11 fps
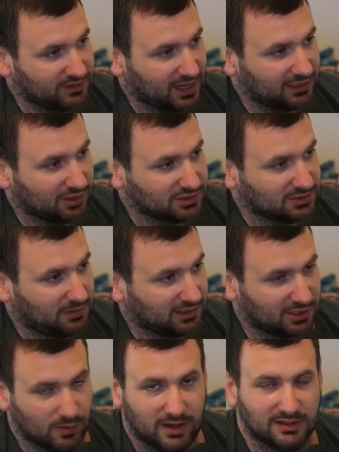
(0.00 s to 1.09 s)
3000 Mal
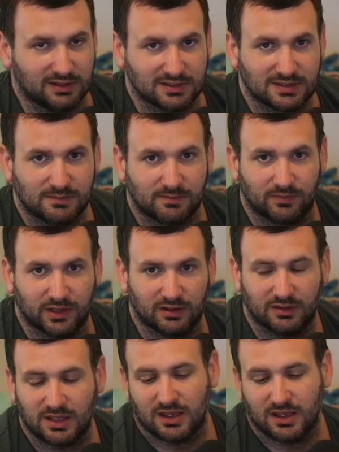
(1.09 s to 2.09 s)
gequittet ist. Ja.